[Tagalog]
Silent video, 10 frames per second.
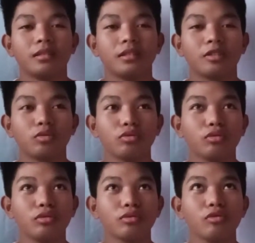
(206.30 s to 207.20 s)

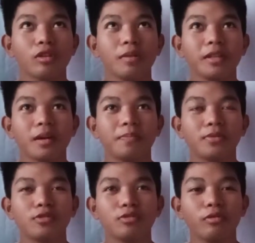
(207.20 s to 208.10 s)
nagtutulong-tulong kami
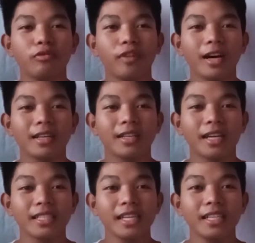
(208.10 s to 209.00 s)
tapos yung flag
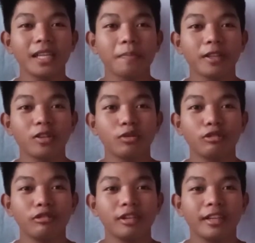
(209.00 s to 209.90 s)
kasi hindi dapat yun
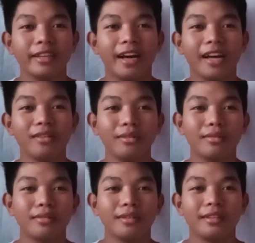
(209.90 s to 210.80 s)

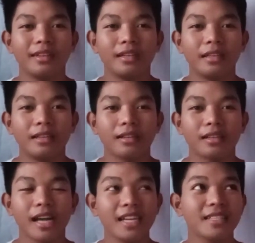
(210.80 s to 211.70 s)
ano
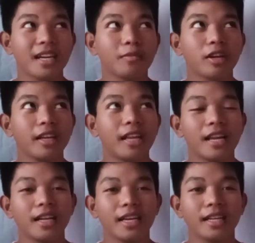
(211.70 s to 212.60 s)
kahit saan mo lang
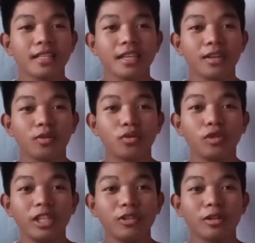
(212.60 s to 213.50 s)
ilalagay kasi
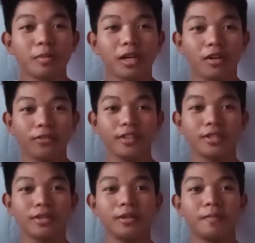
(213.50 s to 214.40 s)
kukunin yun ng mga
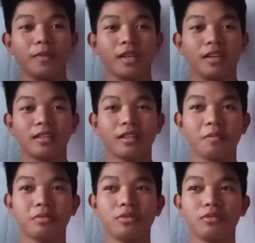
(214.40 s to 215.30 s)
officer.
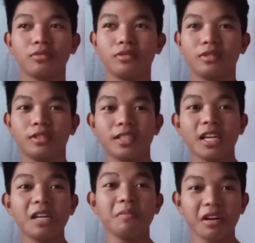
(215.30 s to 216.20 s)
Tapos,
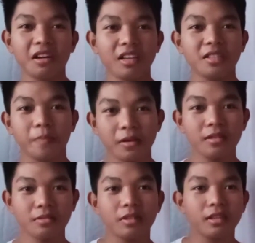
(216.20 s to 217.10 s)
sana
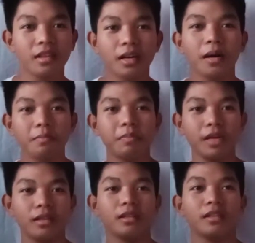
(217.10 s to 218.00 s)
magka-experience ulit ng
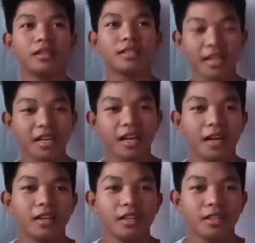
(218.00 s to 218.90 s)
camping. Sana
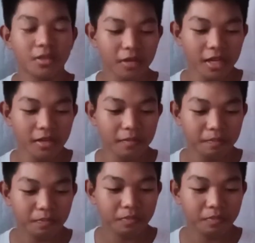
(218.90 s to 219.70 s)
nga. So, ngayon,